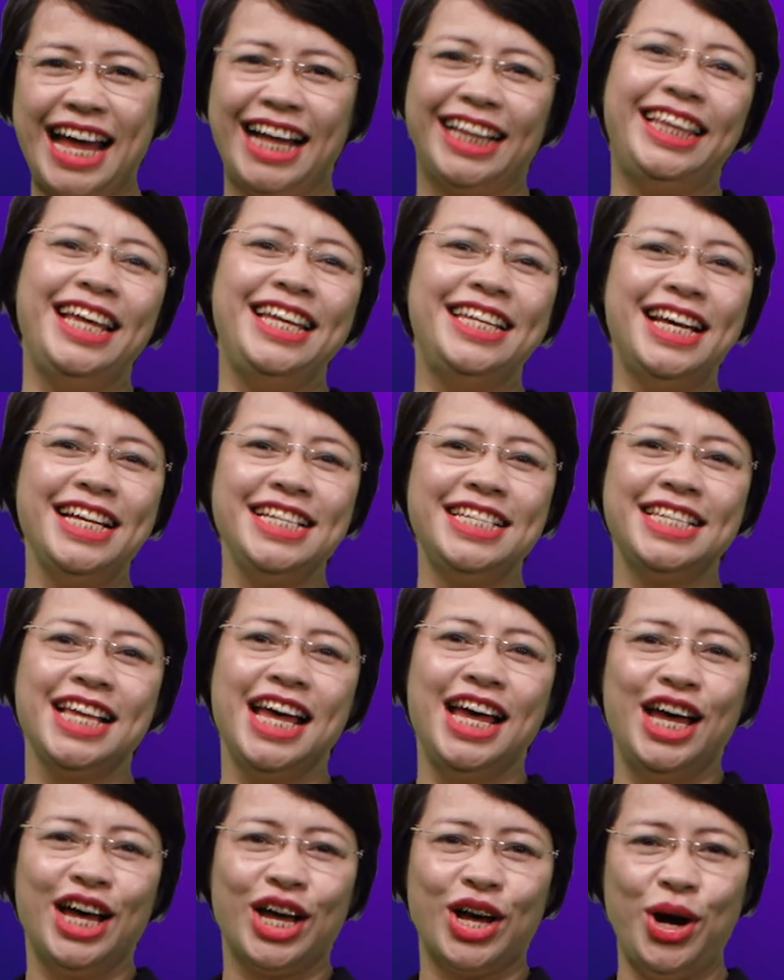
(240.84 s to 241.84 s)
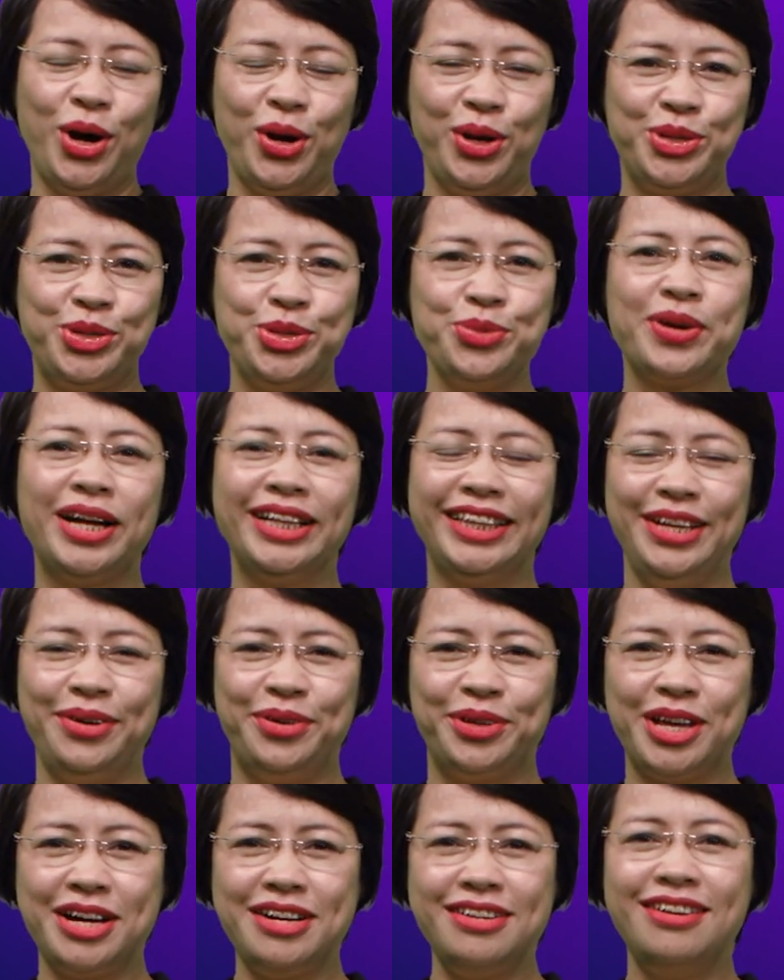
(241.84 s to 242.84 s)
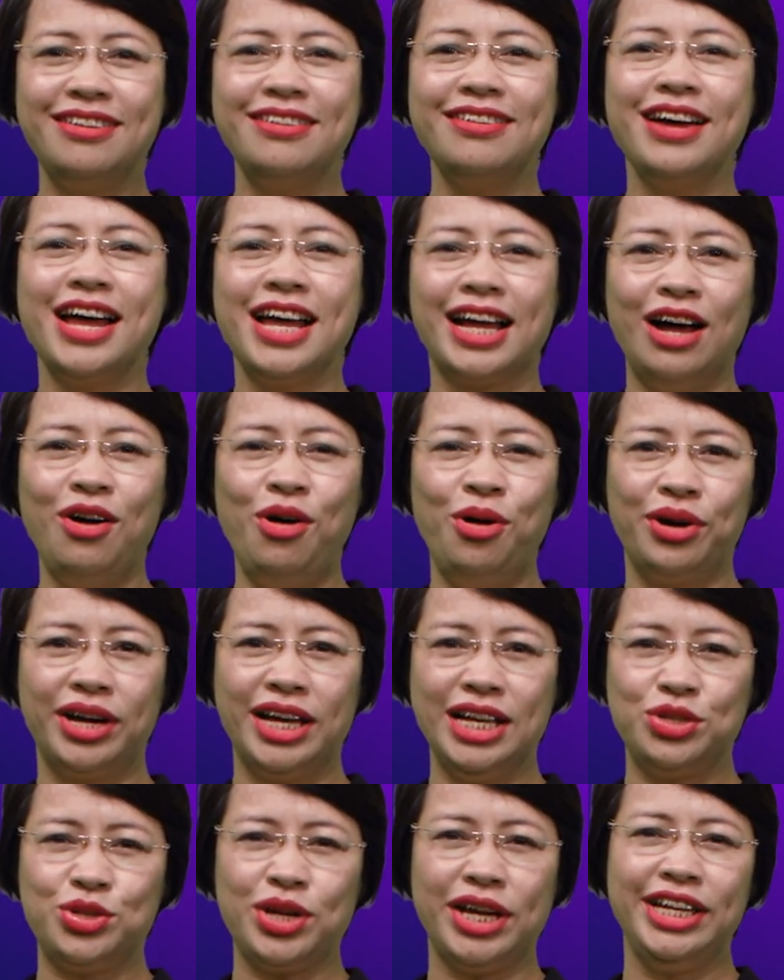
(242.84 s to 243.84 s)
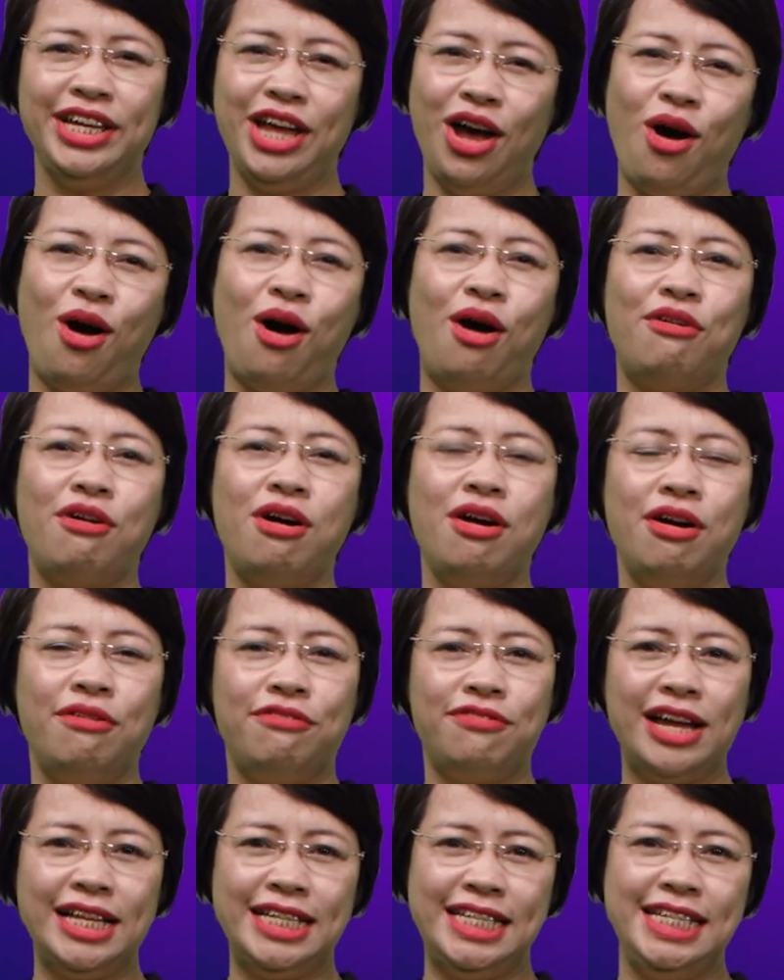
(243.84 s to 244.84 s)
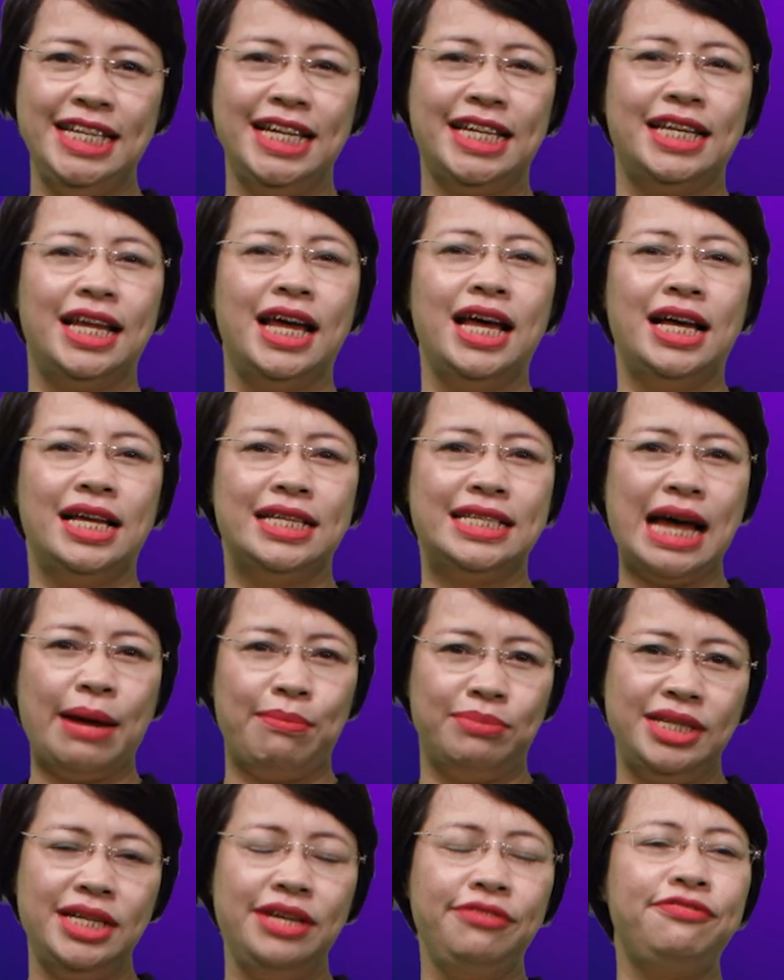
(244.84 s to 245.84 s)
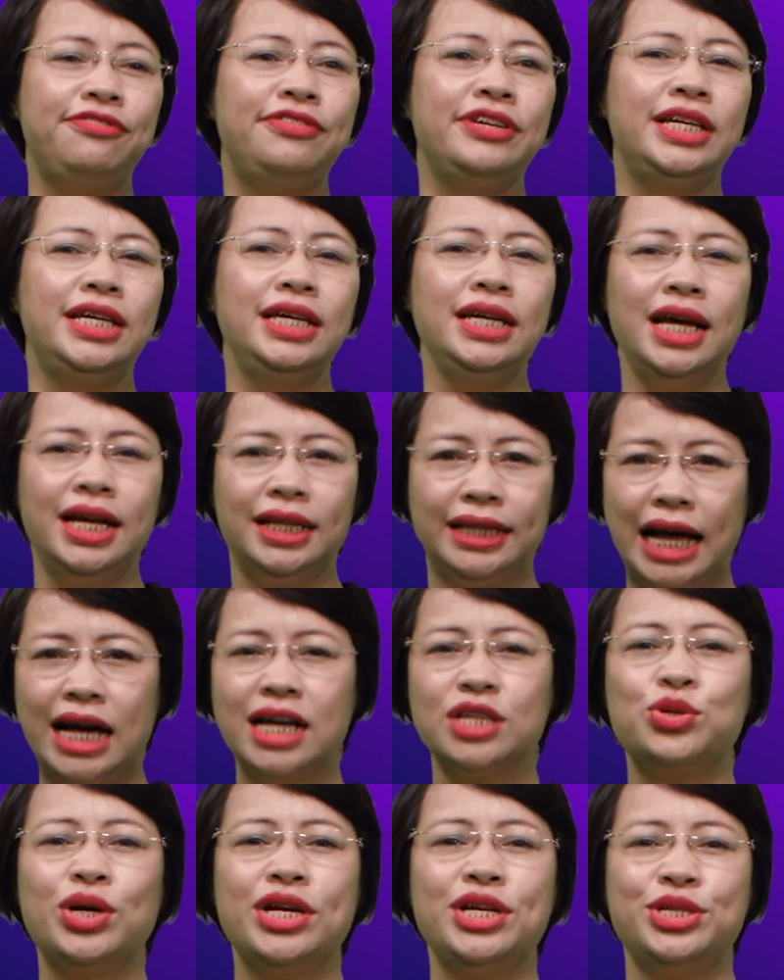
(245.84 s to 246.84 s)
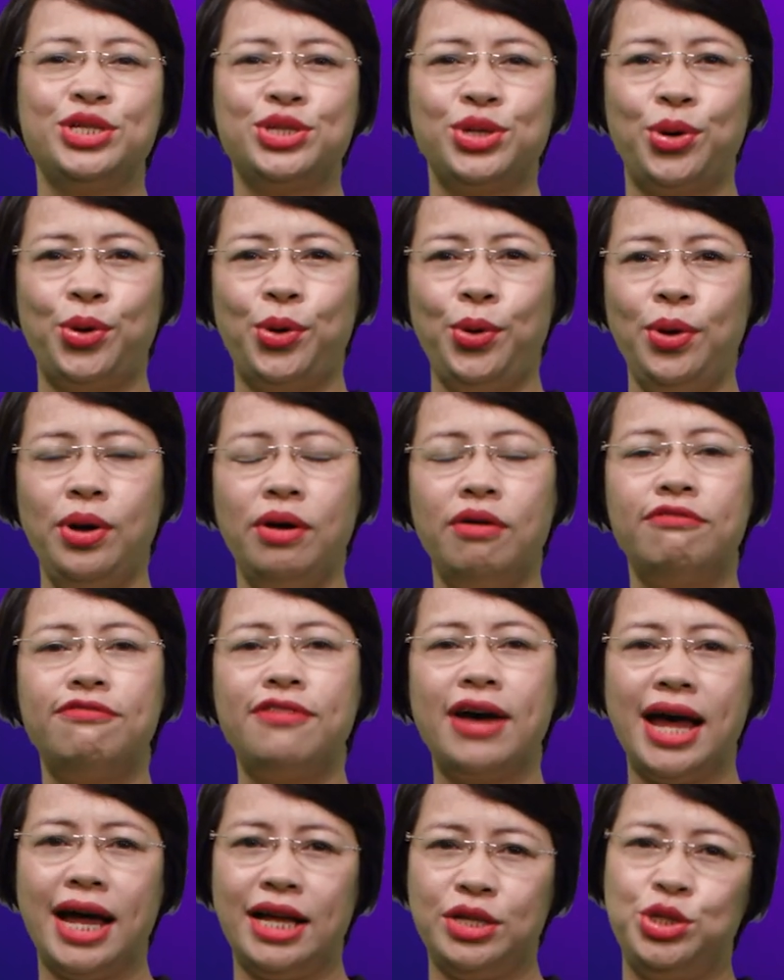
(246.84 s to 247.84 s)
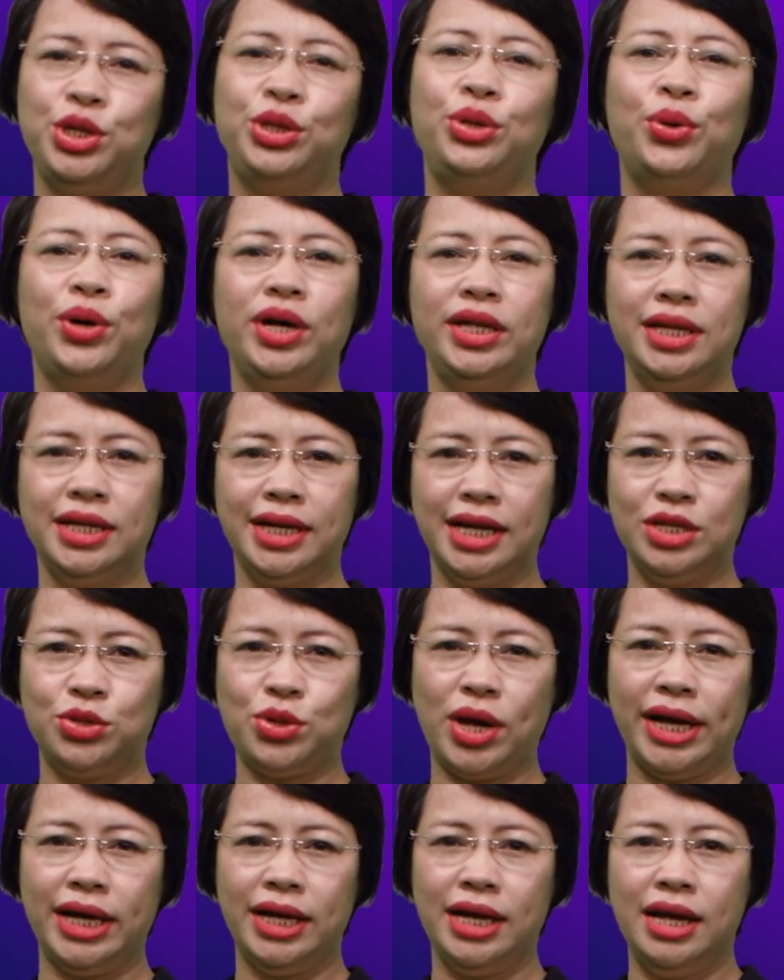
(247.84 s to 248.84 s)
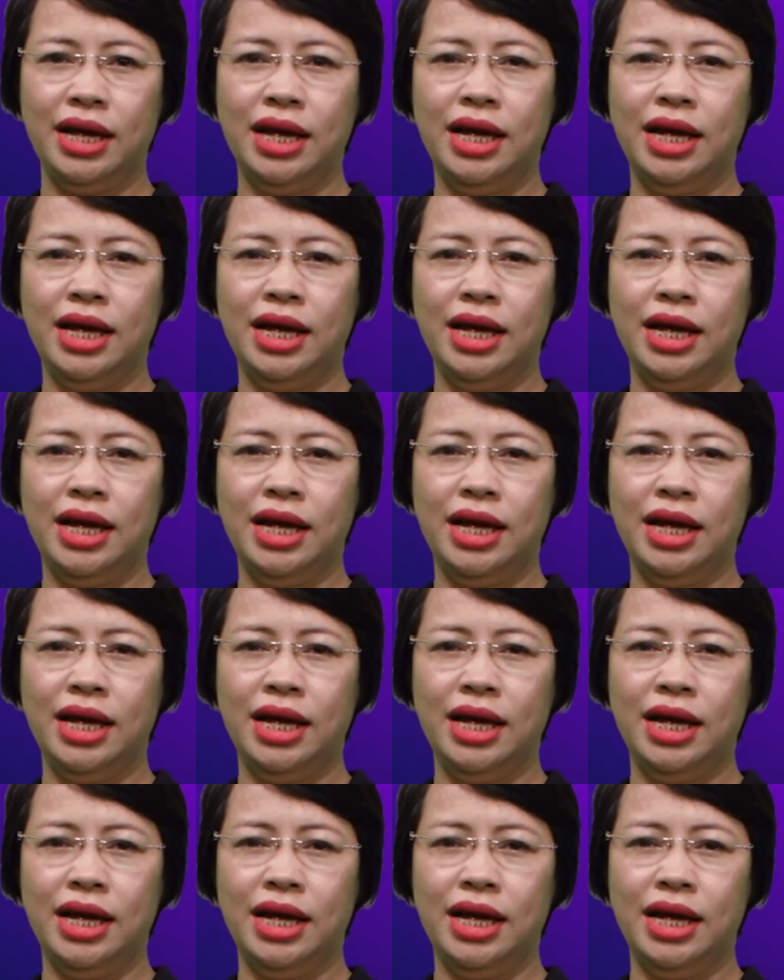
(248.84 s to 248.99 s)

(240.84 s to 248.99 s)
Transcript: tảng TNEX còn giúp các tiểu thương, các hộ kinh doanh nhỏ phát triển, giảm chi phí, tăng doanh số và chuyển đổi hình thức kinh doanh,